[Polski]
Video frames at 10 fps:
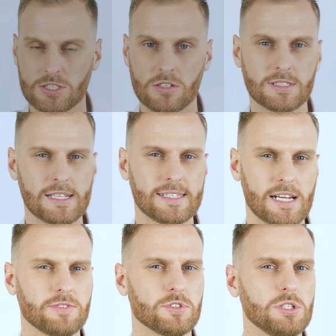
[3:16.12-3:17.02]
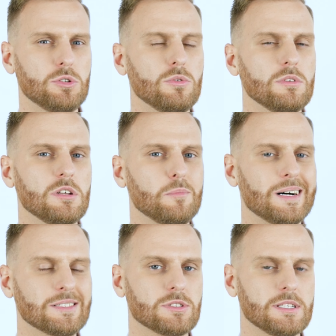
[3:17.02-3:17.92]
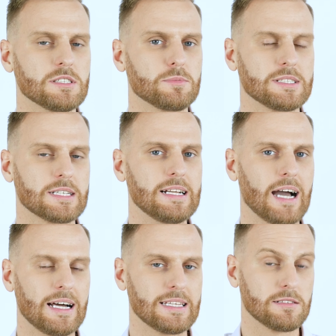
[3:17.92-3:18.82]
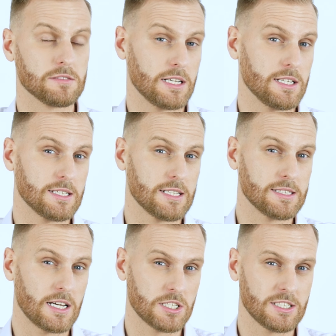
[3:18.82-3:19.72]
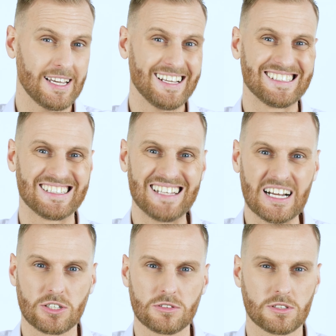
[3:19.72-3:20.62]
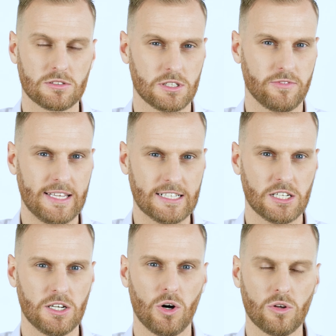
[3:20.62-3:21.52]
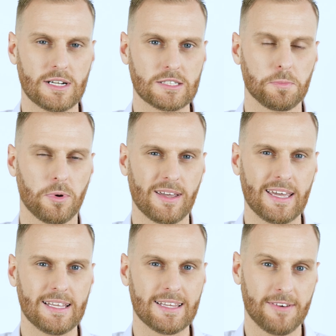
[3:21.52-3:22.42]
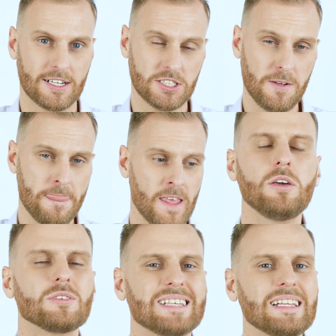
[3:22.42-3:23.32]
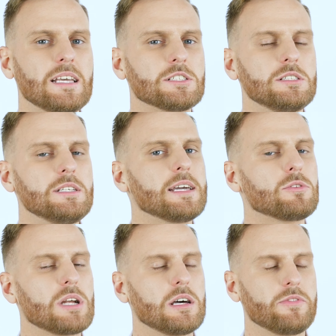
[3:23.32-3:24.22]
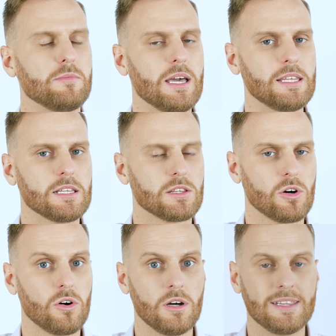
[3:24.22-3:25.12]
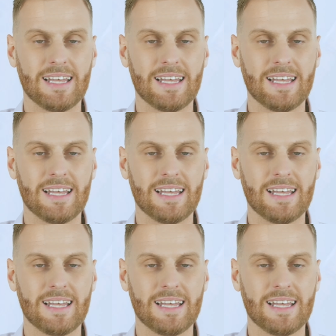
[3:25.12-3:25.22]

znaczący stres w życiu, to bardzo często przez kilka lat jest w stanie się zestarzeć znacząco, co widać od razu po jej twarzy. I ostatnie czynniki, które wymienię, to